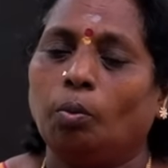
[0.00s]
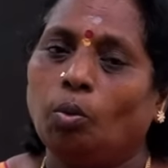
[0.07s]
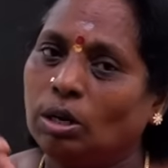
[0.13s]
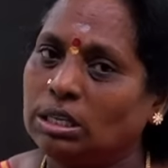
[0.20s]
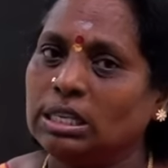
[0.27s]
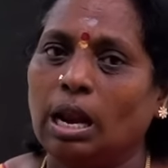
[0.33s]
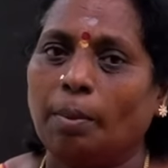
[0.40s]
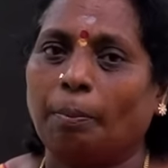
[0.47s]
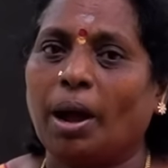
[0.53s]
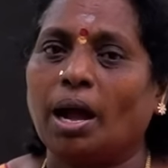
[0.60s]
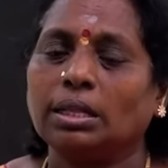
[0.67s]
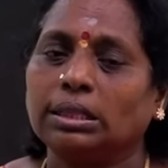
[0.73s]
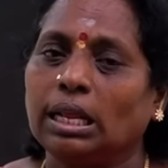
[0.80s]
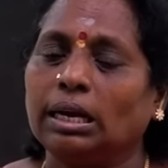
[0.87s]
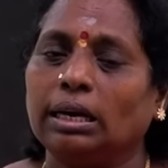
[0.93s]
ஒரு சில
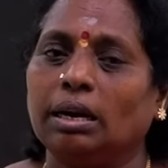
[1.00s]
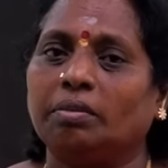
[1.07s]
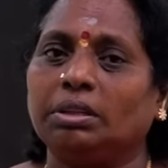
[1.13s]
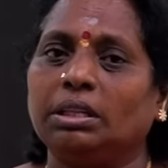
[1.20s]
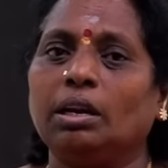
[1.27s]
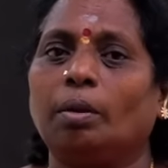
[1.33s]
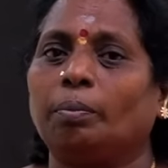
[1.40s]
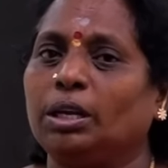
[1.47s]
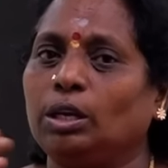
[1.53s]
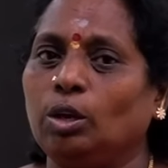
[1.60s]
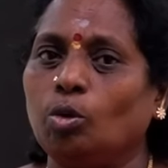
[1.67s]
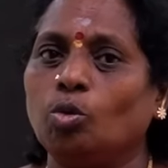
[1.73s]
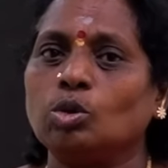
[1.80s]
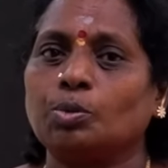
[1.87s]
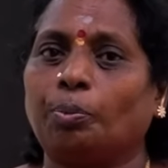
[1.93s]
பாத்திரங்களை வந்து நம்ம
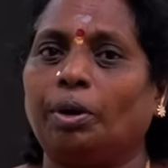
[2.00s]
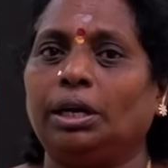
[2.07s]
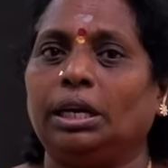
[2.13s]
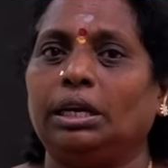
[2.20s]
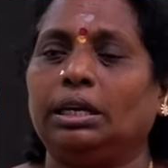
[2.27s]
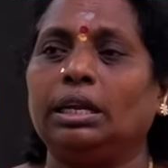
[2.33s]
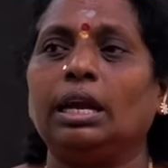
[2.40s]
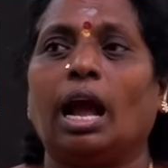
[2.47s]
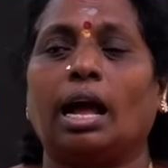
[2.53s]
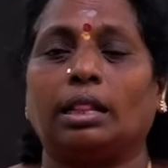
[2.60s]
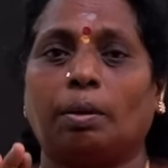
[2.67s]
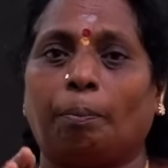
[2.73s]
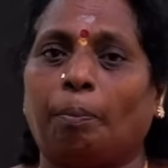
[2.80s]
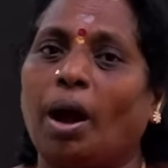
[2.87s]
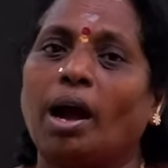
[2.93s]
யூஸ் பண்ணிவிட்டு
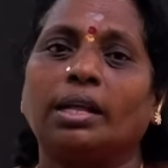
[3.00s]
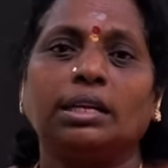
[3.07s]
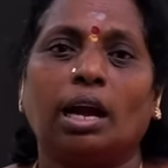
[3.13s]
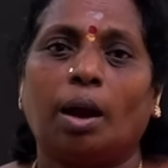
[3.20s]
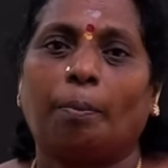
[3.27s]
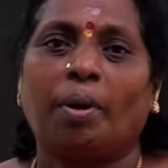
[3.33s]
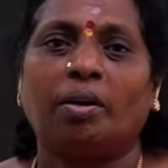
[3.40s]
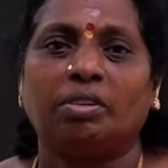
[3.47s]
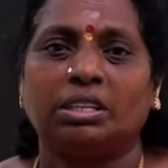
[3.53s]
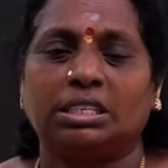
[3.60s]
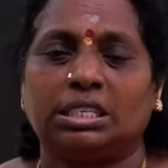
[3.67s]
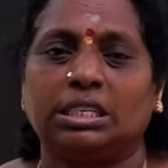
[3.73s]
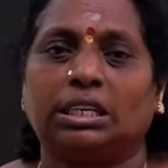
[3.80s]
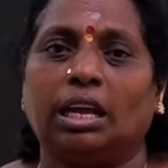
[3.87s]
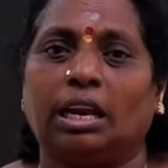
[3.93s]
அதை பாதுகாப்பாக
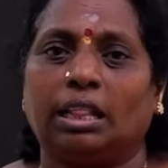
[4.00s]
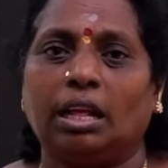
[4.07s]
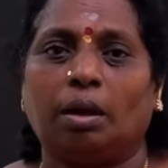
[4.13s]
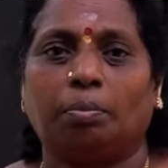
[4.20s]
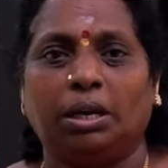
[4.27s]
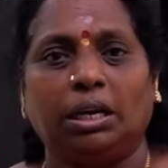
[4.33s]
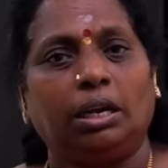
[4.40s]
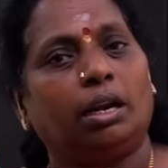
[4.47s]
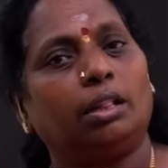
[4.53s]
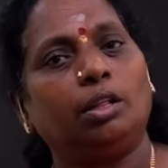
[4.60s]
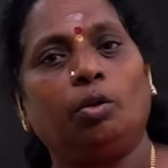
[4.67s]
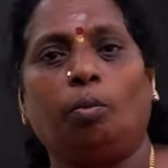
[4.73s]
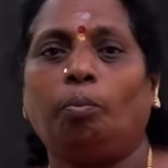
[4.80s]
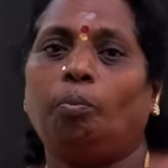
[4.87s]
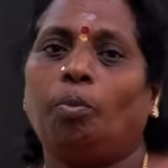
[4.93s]
வச்சுக்கிறது அப்படின்றது
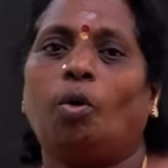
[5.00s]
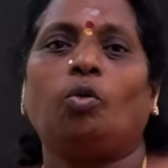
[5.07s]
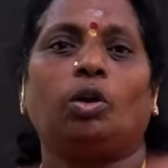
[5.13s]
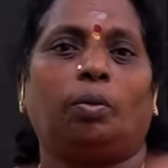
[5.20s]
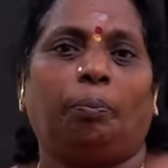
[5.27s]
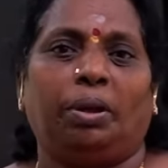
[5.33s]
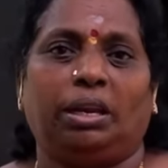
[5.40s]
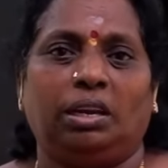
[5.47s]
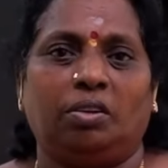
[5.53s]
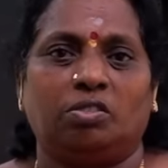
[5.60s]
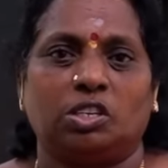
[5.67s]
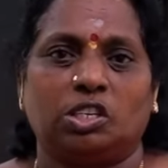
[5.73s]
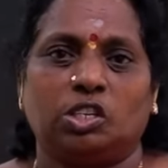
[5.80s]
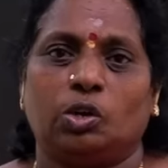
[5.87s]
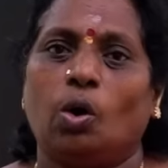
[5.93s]
ரொம்ப ஒரு பெரிய
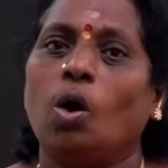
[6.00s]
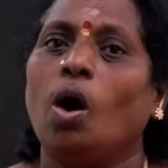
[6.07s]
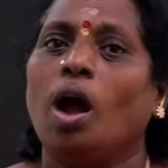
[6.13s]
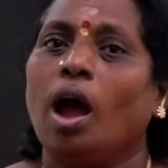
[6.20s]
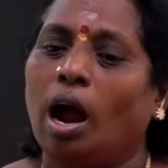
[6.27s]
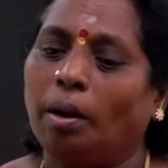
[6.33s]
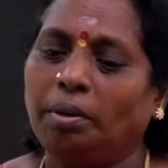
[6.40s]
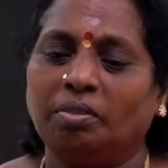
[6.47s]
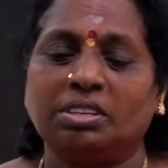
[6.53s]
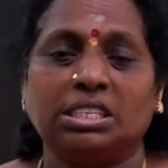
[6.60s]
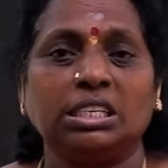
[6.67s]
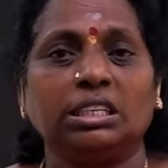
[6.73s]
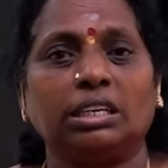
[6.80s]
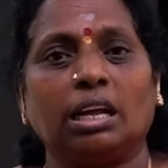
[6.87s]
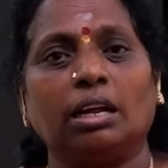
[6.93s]
விஷயம் அப்படி
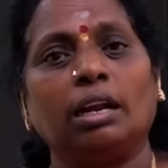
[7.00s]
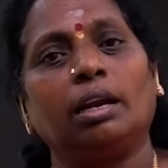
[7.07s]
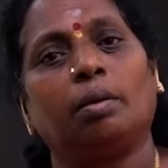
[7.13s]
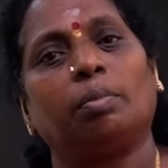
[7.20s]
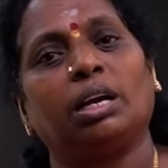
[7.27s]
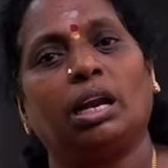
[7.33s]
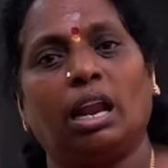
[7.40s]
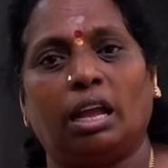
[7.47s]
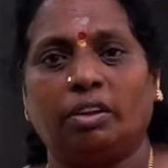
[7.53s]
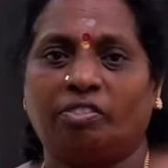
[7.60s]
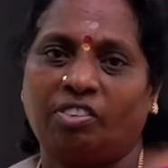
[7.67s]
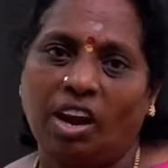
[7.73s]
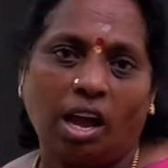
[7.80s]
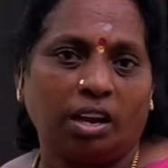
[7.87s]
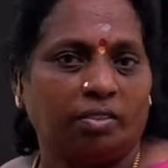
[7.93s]
வச்சுக்கிட்டாங்கன்னா நமக்கு
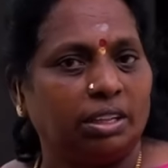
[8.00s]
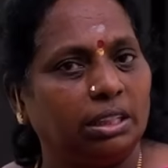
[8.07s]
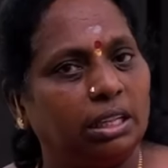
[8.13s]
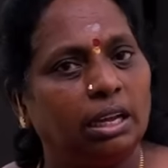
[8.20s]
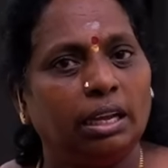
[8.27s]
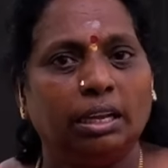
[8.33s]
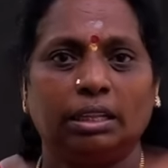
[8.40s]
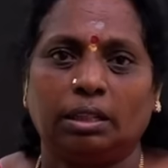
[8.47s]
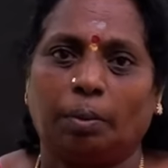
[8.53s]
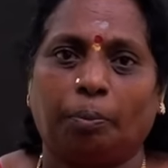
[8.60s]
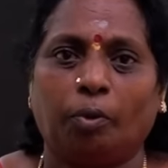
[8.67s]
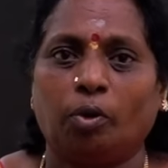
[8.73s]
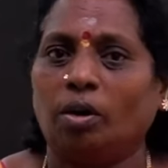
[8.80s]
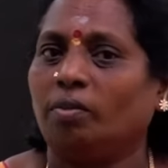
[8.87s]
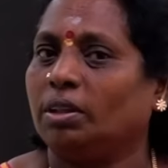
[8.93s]
லைஃப் லாங் வந்து இந்த
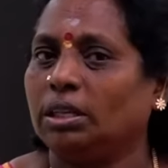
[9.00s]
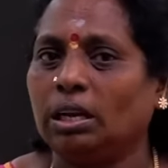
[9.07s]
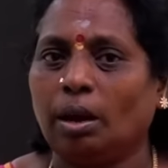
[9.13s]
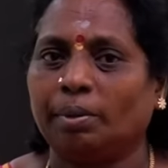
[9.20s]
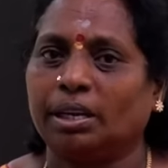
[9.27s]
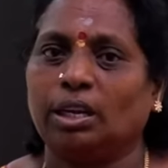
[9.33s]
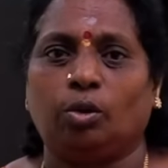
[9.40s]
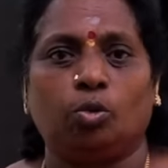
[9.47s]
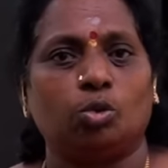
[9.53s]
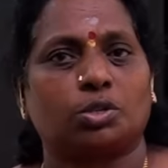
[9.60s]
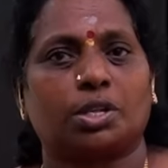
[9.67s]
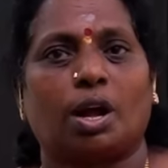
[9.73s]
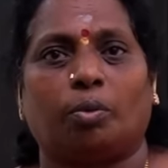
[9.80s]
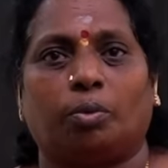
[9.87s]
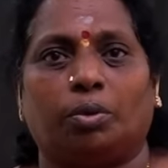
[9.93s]
பொருள் வந்து நமக்கு
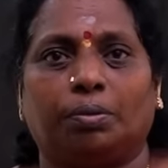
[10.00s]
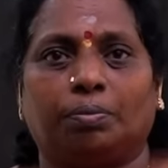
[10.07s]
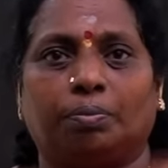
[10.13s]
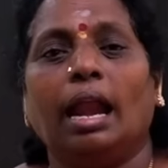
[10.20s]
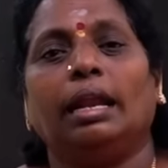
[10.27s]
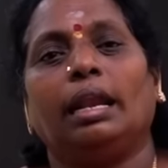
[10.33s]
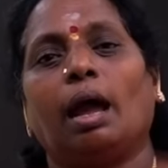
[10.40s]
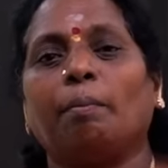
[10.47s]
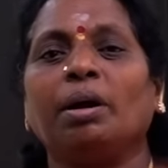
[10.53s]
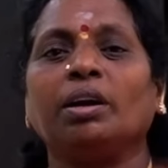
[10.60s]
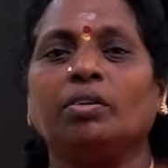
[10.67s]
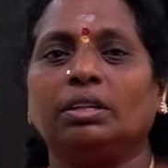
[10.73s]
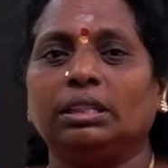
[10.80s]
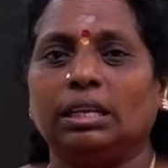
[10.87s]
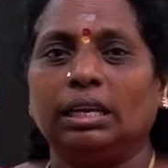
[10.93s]
யூஸ் ஆகும்
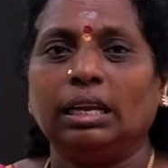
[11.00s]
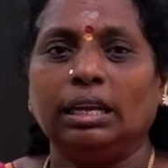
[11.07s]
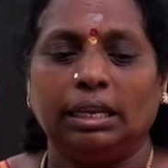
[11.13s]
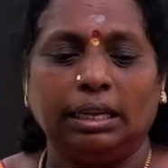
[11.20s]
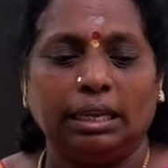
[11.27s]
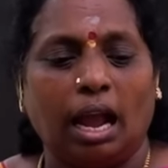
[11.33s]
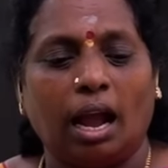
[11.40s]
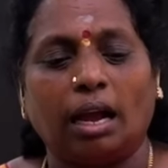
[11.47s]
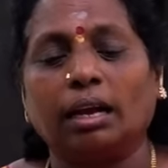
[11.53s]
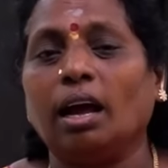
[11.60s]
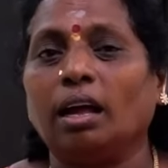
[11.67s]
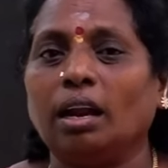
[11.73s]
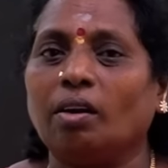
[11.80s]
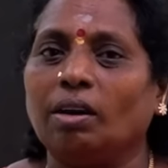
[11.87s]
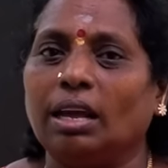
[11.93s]
நமக்கு வந்து இங்கே
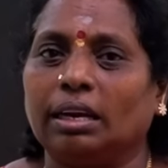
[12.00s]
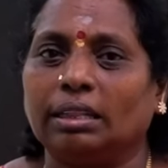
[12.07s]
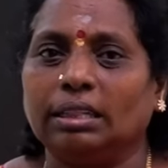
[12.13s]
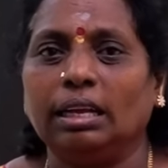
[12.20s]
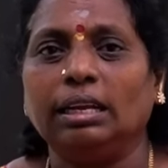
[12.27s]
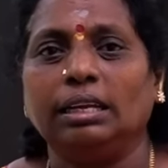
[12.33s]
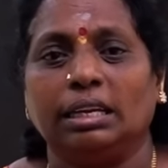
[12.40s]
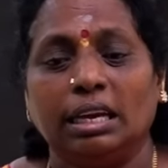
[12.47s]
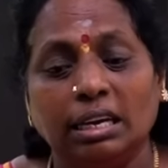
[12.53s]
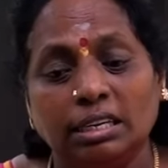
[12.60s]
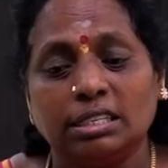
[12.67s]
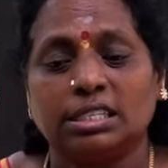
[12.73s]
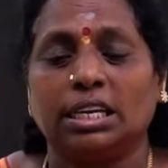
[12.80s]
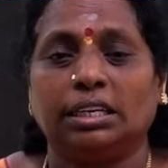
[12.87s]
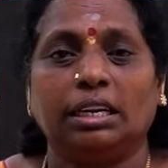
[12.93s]
அகாராவிலேருந்து ஏழு
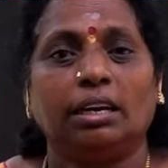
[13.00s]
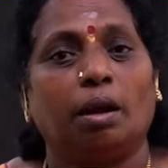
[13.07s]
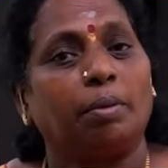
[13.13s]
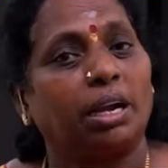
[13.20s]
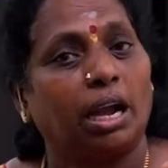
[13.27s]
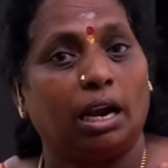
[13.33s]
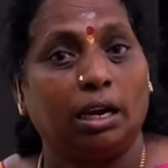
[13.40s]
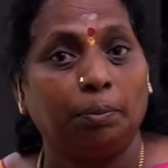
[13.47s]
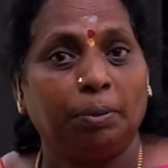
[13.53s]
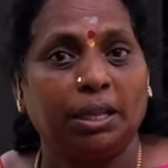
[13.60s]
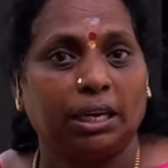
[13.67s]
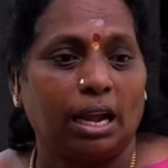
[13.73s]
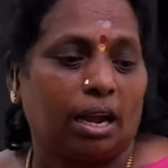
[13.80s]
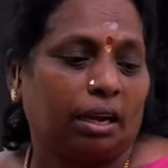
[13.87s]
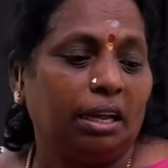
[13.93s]
செட்டு நமக்கு
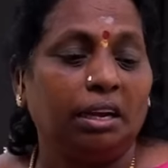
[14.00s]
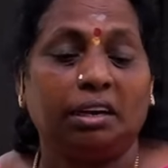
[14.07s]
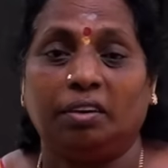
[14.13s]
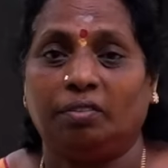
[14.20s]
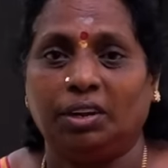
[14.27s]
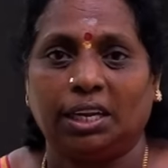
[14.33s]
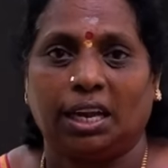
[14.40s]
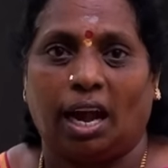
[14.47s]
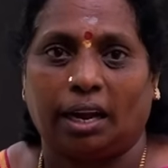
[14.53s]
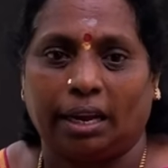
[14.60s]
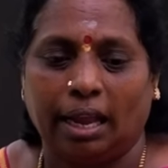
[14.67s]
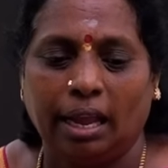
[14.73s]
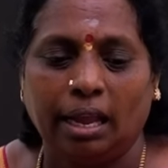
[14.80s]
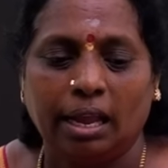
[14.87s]
அனுப்பியிருக்காங்க ரிவிக்காக